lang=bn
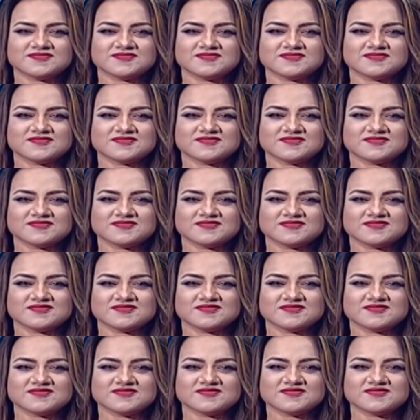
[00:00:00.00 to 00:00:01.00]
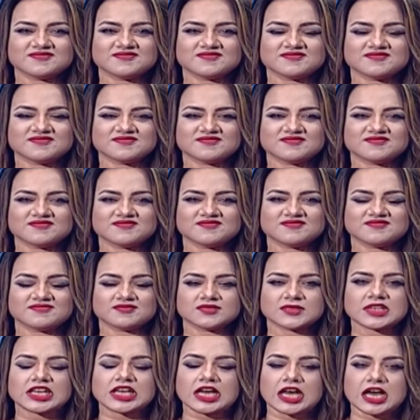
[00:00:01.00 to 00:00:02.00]
যেটা পার্মানেন্ট কোনো প্রতিকার আছে
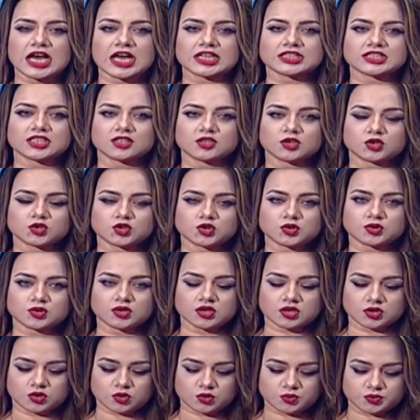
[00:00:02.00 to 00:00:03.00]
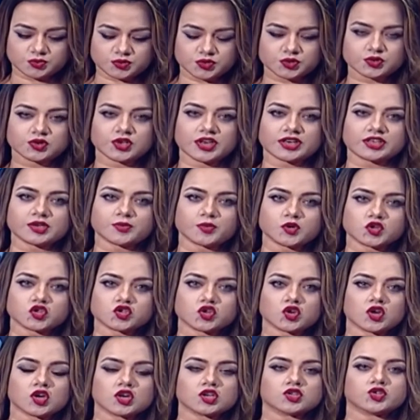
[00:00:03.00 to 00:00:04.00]
আচ্ছা দর্শক খুব সুন্দর একটা
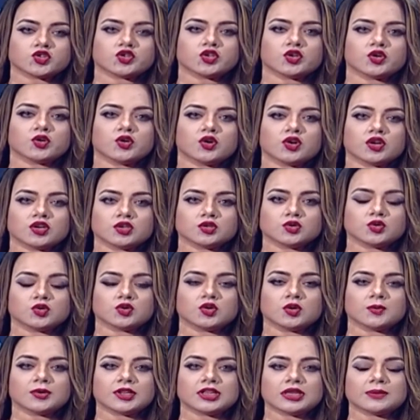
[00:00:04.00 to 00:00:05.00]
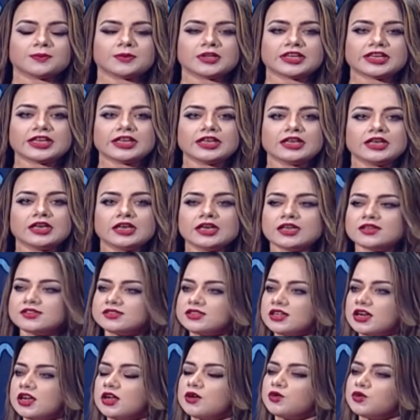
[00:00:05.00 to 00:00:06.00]
প্রশ্ন করার জন্য অনেক ধন্যবাদ আপনাকে
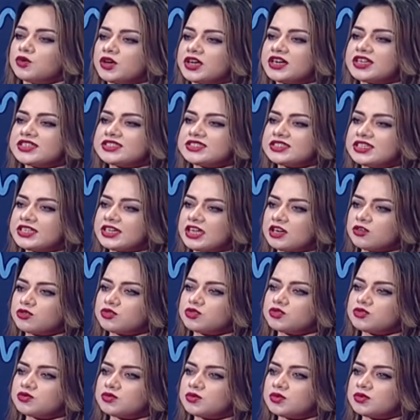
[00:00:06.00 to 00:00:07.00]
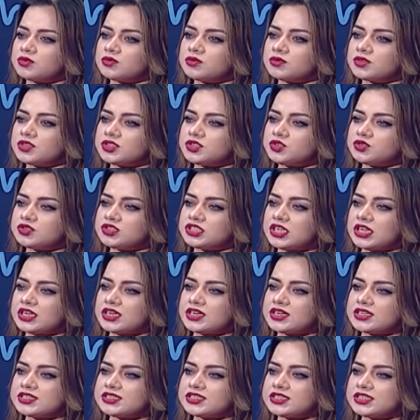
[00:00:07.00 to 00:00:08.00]
স্যার ওনার কাছ থেকে আরো কোনো কিছু
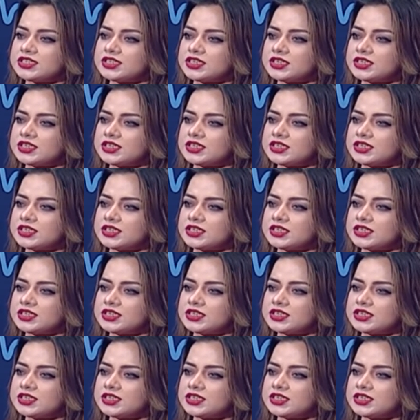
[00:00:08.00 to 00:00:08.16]
জানার আছে